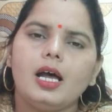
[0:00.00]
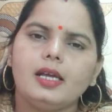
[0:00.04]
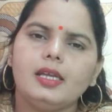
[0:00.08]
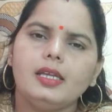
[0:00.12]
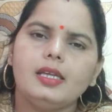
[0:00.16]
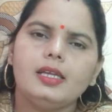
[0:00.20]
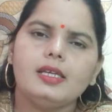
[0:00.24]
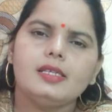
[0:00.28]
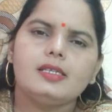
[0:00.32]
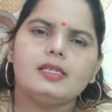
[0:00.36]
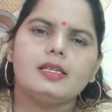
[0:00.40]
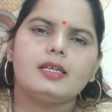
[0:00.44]

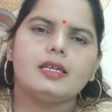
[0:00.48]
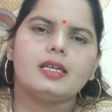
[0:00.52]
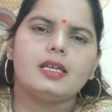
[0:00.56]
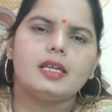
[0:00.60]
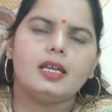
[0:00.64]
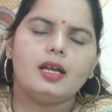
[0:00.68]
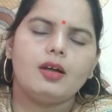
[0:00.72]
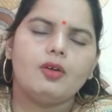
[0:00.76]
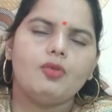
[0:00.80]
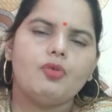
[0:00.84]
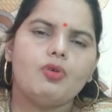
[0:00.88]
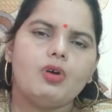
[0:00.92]
आखिर ऐसा
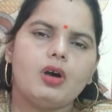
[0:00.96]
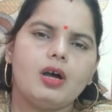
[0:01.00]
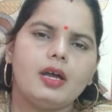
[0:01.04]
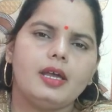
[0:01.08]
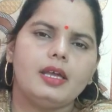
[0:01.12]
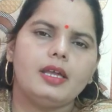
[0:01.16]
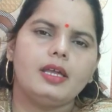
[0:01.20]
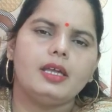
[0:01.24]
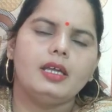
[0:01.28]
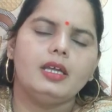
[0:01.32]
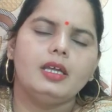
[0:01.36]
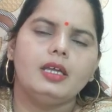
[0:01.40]
क्या हुआ
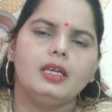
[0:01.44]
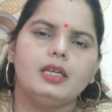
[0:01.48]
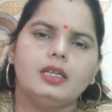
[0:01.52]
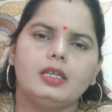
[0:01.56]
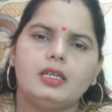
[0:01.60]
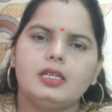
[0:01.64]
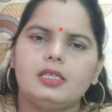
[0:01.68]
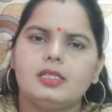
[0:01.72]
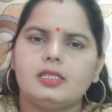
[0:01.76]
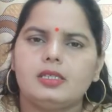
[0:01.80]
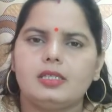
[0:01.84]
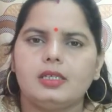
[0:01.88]
है
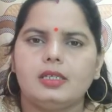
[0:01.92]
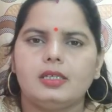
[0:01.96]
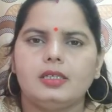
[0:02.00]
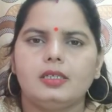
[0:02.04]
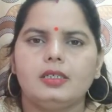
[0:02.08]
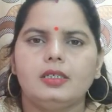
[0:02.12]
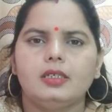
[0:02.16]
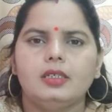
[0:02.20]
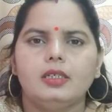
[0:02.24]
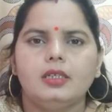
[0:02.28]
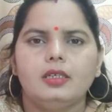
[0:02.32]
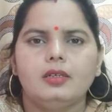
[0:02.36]
कि
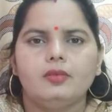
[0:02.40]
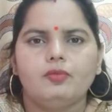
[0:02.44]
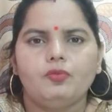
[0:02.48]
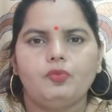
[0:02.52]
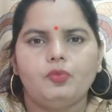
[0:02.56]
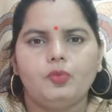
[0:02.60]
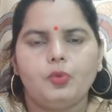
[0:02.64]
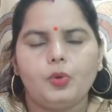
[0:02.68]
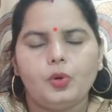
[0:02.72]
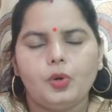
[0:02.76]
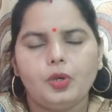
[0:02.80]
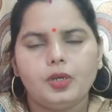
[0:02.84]
सर
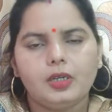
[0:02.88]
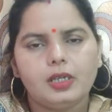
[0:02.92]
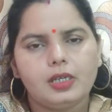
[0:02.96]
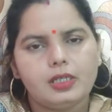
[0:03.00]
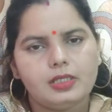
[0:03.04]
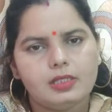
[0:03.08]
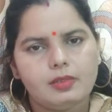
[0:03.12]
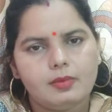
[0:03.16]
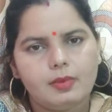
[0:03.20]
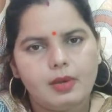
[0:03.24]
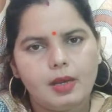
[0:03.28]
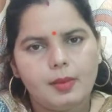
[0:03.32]
फोन का
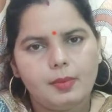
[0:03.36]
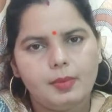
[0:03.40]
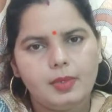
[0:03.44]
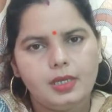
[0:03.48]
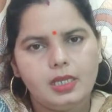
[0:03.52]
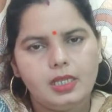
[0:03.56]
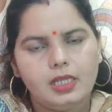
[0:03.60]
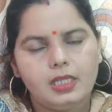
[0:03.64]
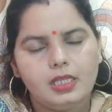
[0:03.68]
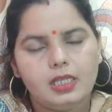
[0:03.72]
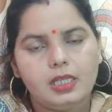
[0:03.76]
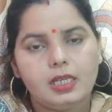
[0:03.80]
जवाब
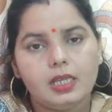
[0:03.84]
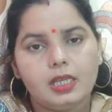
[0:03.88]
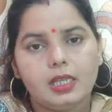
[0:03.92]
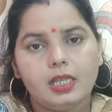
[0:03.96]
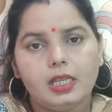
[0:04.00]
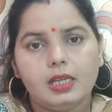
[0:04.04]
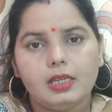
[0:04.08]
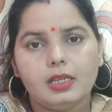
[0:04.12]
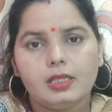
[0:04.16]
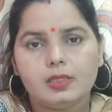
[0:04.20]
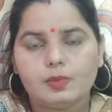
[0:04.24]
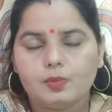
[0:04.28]
नहीं दे रहे
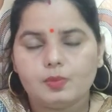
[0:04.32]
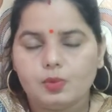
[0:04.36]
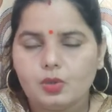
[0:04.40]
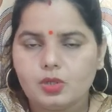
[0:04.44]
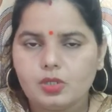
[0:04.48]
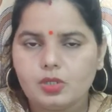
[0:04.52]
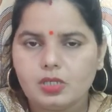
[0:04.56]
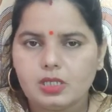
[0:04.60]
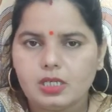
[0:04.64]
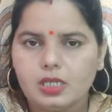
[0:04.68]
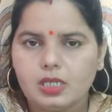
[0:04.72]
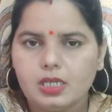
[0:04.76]
हैं
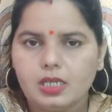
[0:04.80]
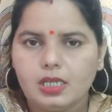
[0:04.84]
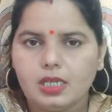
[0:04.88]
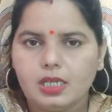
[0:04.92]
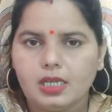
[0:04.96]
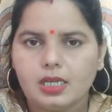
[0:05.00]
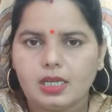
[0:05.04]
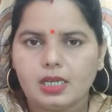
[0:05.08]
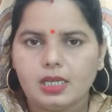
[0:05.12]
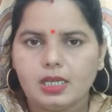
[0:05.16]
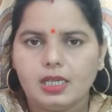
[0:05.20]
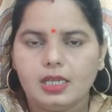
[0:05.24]
रिस्पॉन्स नहीं
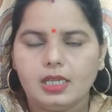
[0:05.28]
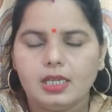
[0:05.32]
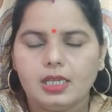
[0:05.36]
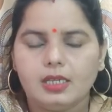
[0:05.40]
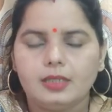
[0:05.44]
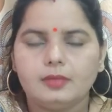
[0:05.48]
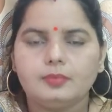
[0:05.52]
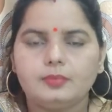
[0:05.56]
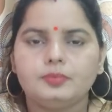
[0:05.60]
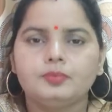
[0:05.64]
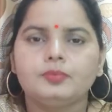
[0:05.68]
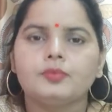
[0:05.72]
कर रहे
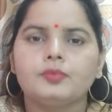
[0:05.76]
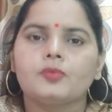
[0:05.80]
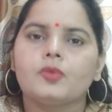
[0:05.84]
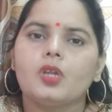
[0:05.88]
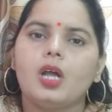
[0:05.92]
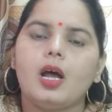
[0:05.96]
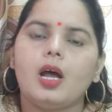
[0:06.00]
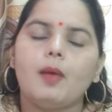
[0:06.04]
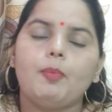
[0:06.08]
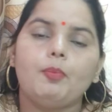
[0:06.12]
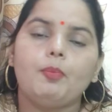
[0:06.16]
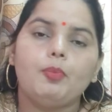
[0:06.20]
हैं
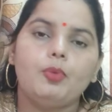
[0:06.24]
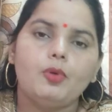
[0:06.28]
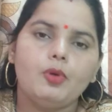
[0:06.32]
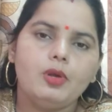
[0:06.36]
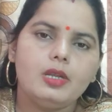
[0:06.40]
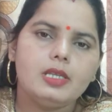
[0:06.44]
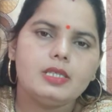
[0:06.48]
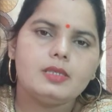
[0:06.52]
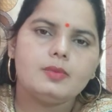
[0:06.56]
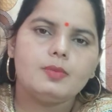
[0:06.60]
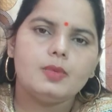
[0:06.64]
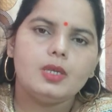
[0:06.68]
अब
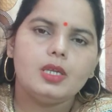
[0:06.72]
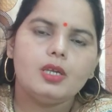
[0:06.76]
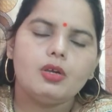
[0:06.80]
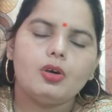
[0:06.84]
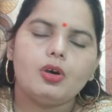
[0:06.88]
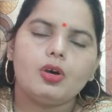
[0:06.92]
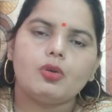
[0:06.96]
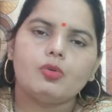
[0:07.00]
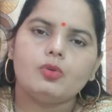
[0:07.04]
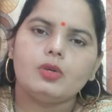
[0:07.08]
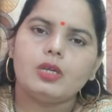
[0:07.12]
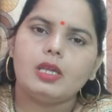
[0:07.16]
पुलिस भी
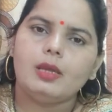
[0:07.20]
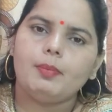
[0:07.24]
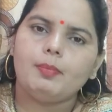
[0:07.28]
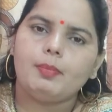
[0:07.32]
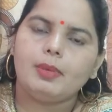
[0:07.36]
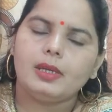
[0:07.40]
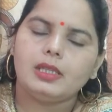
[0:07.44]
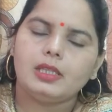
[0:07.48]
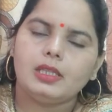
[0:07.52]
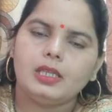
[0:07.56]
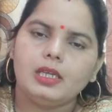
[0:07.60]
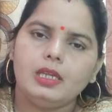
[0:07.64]
और उनकी
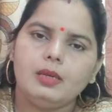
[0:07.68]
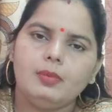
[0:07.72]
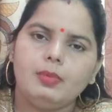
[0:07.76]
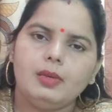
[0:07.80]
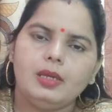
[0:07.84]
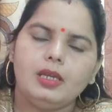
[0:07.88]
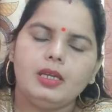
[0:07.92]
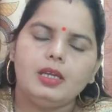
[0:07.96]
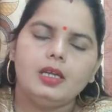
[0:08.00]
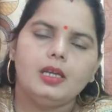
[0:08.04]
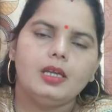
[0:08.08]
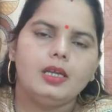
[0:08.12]
पत्नी
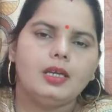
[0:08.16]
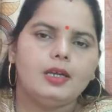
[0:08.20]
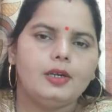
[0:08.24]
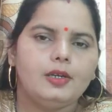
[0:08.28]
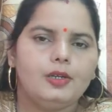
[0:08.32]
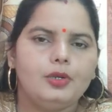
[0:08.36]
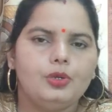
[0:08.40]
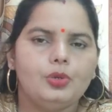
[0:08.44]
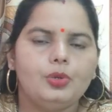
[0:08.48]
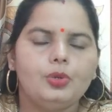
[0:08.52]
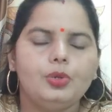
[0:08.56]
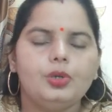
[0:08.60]
भी
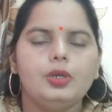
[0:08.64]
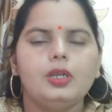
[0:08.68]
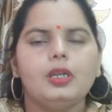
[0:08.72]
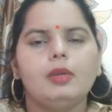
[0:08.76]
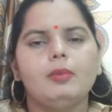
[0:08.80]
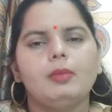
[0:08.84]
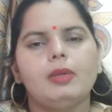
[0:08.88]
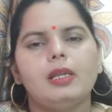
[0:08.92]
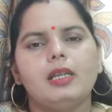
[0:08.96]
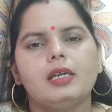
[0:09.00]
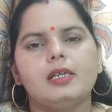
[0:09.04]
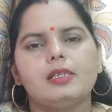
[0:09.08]
ढूंढने
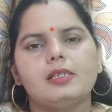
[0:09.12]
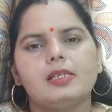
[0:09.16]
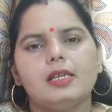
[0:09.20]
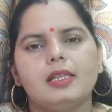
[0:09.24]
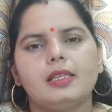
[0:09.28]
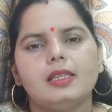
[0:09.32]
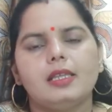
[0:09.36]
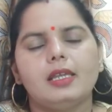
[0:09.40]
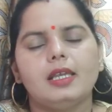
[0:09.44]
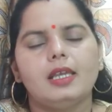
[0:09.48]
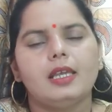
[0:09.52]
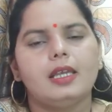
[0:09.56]
में लग
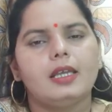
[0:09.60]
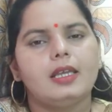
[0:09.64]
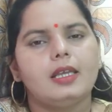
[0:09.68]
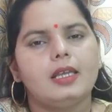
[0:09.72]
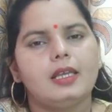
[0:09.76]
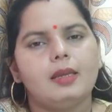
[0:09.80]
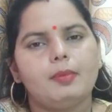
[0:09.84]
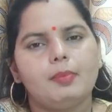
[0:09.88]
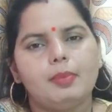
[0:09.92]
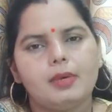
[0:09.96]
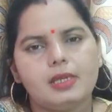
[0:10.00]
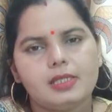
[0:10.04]
जाते हैं
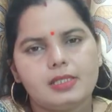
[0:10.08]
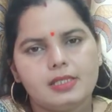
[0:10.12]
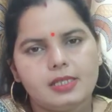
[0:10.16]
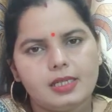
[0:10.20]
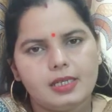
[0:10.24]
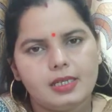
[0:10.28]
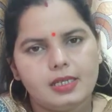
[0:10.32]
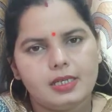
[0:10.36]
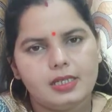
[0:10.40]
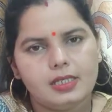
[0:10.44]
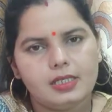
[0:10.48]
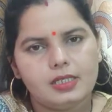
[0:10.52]
कृपा
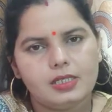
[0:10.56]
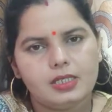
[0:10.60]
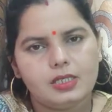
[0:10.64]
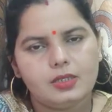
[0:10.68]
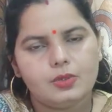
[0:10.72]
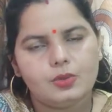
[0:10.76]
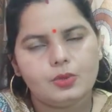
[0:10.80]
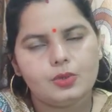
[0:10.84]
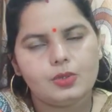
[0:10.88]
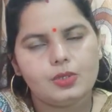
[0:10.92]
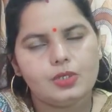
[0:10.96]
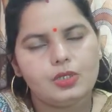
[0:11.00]
शंकर जी
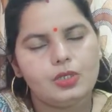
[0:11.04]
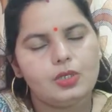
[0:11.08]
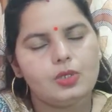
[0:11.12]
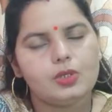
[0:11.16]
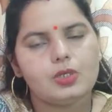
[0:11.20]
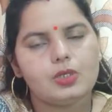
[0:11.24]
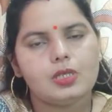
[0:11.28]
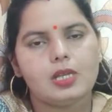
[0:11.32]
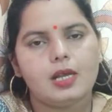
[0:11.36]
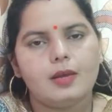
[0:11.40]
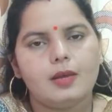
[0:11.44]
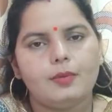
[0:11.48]
को सीओ
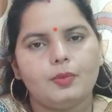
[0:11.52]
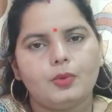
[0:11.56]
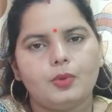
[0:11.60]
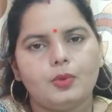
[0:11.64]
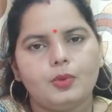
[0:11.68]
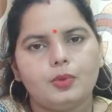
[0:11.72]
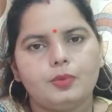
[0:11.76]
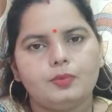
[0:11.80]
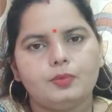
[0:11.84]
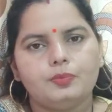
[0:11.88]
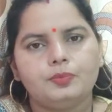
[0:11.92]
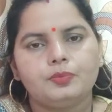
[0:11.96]
साहब
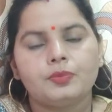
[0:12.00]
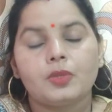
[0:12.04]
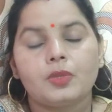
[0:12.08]
को